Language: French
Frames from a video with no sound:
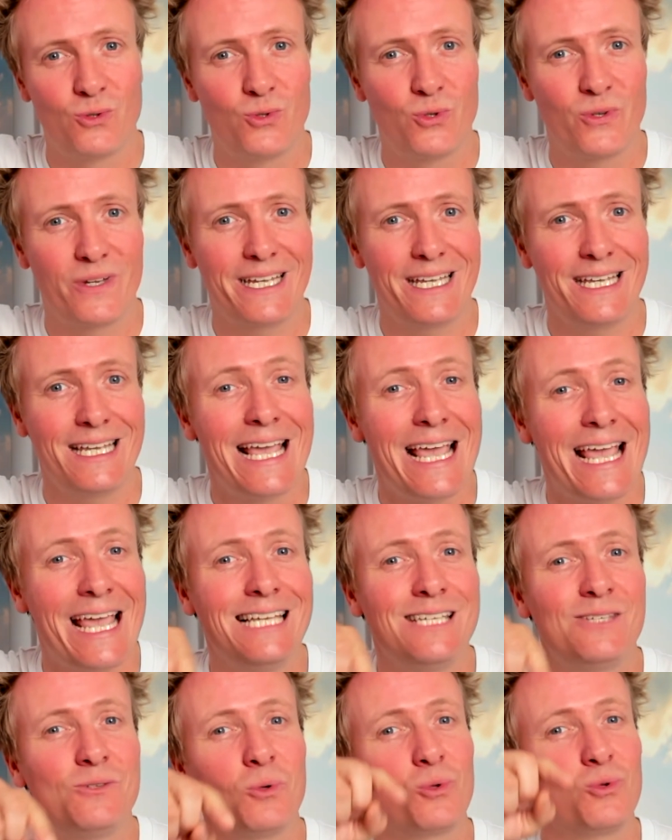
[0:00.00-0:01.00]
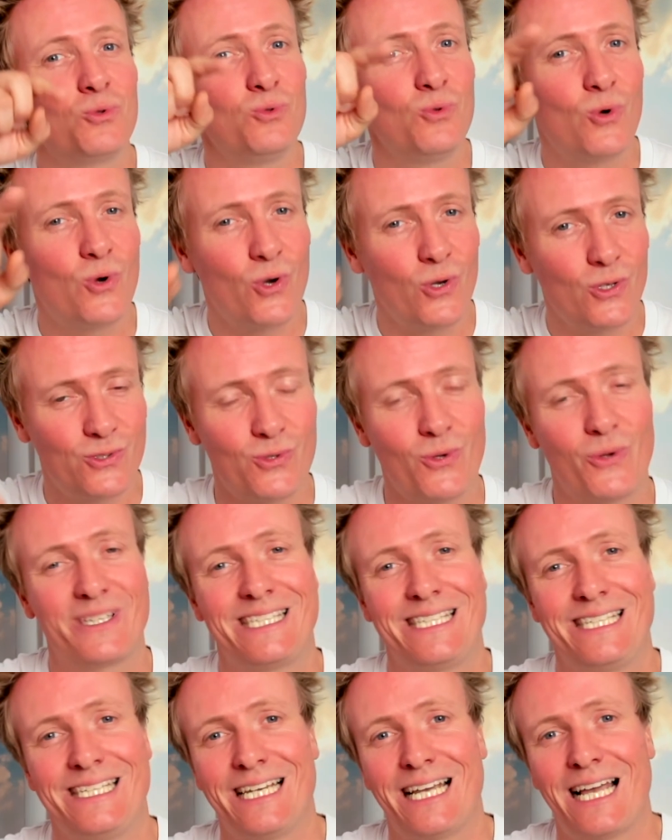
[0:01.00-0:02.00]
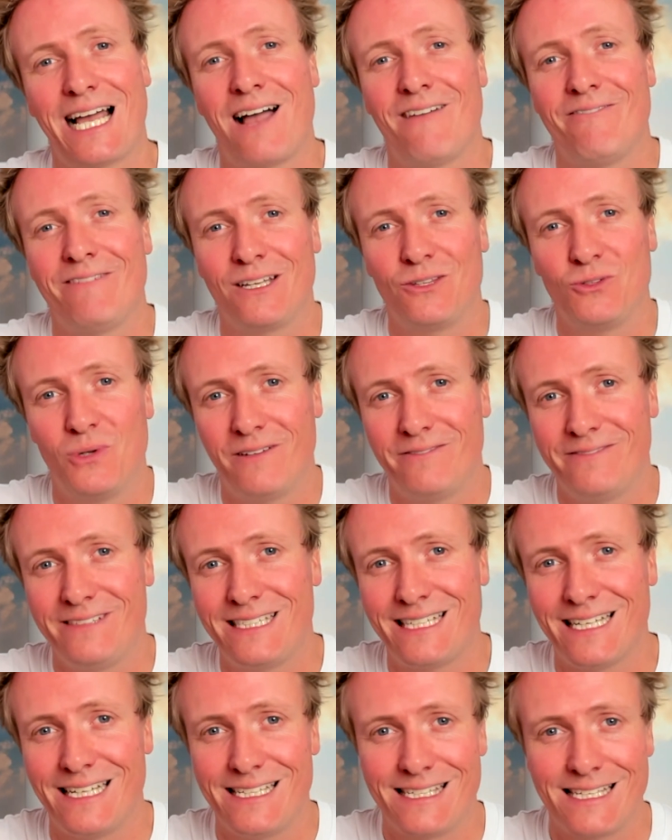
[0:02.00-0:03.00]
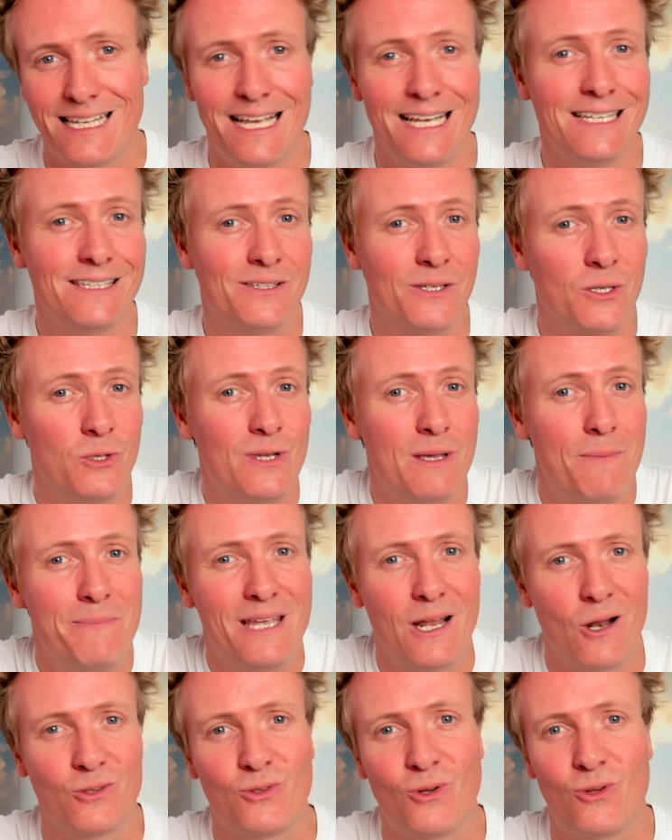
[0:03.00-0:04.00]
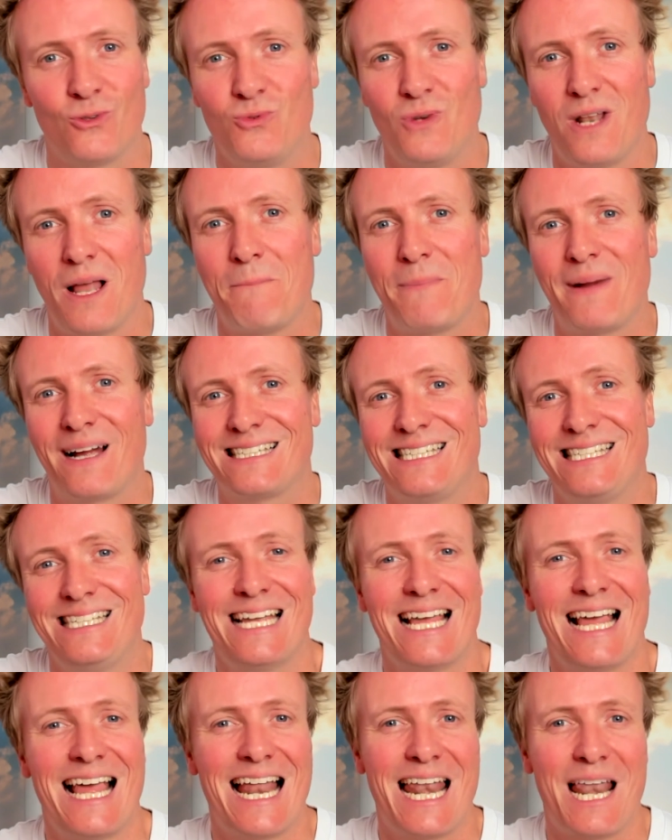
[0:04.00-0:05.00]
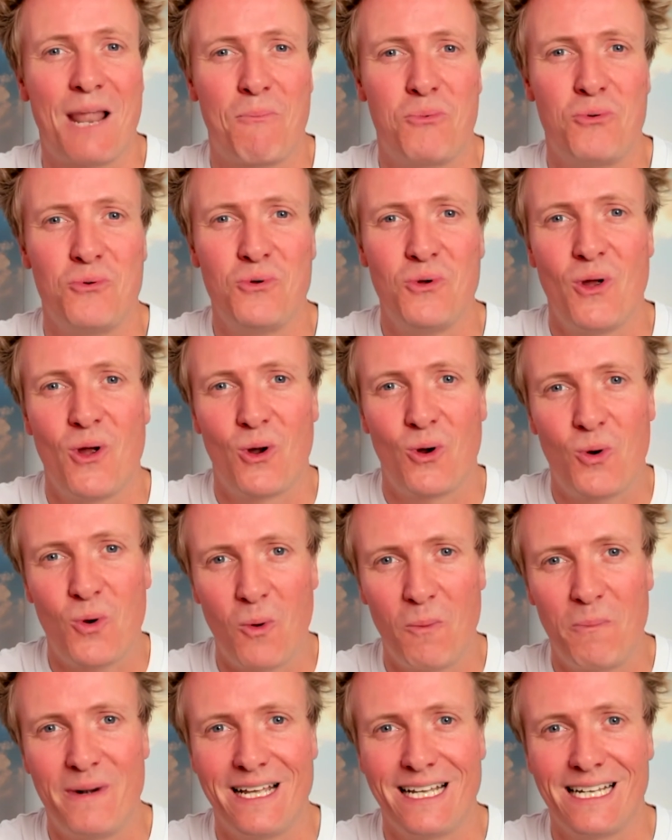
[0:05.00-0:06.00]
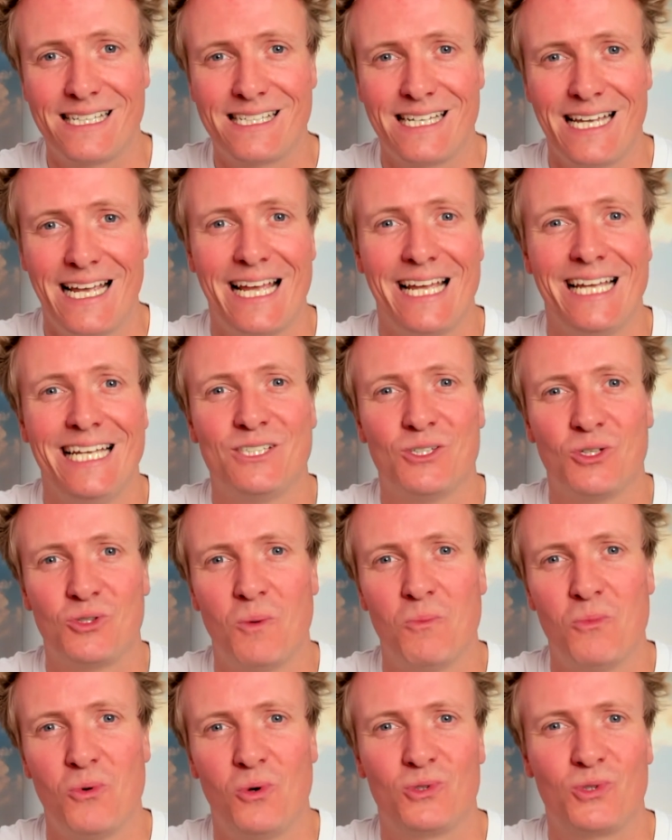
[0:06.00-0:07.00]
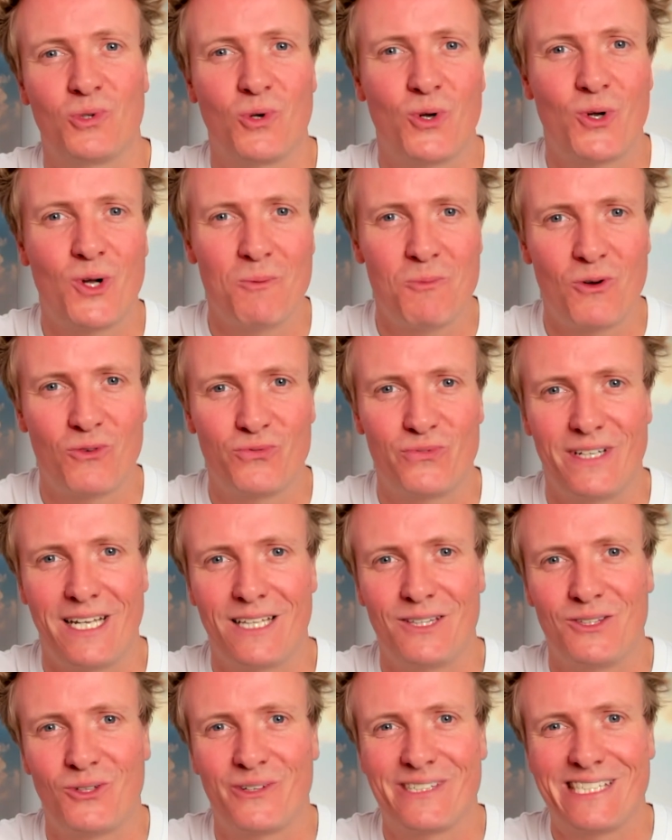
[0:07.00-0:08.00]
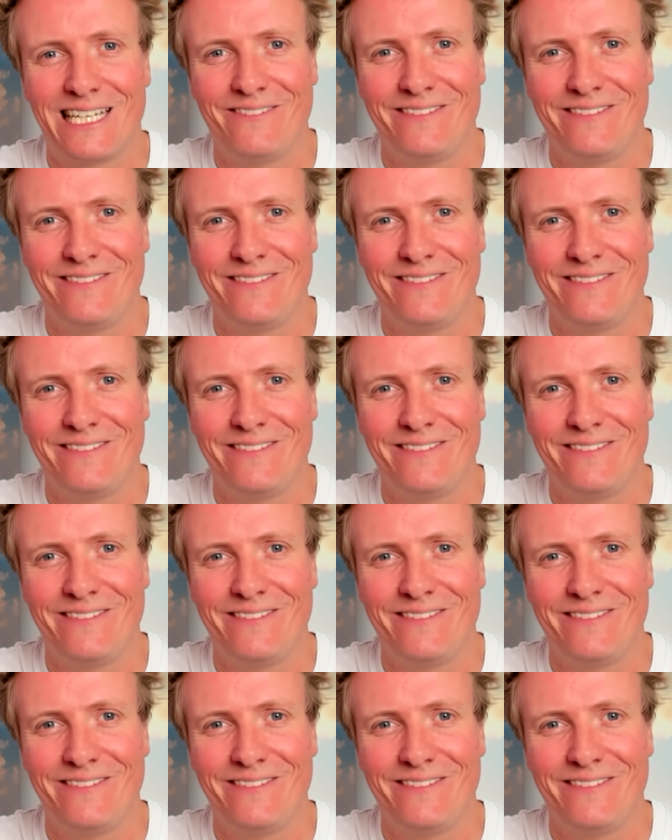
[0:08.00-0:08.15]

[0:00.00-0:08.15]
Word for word: degrés et surtout ressortir avec de la vitesse, ce qui est bien entendu la partie la plus complexe et je te montre comment faire dans cette